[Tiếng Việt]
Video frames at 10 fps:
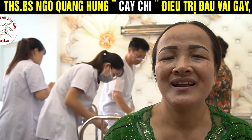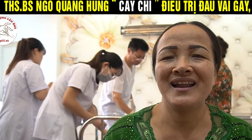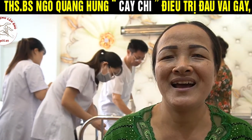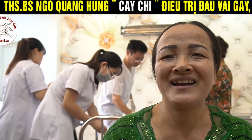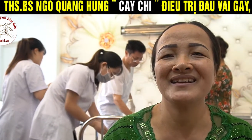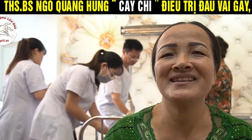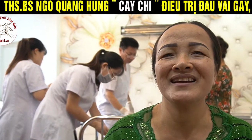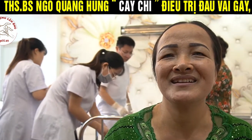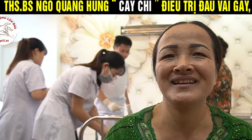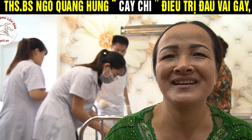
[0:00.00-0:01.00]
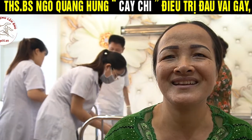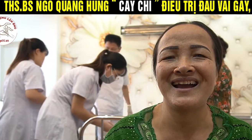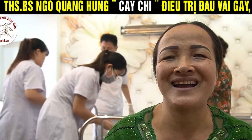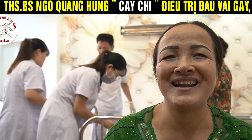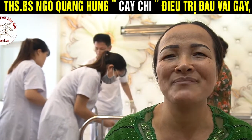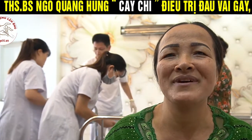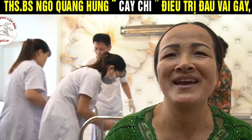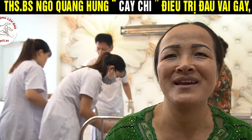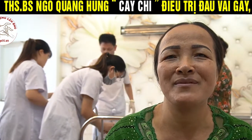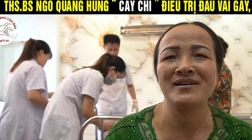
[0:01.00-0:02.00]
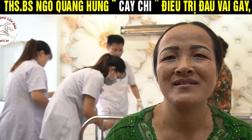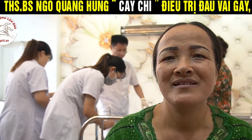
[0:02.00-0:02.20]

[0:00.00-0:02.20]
là hai cái chân này nhà làm nghề mà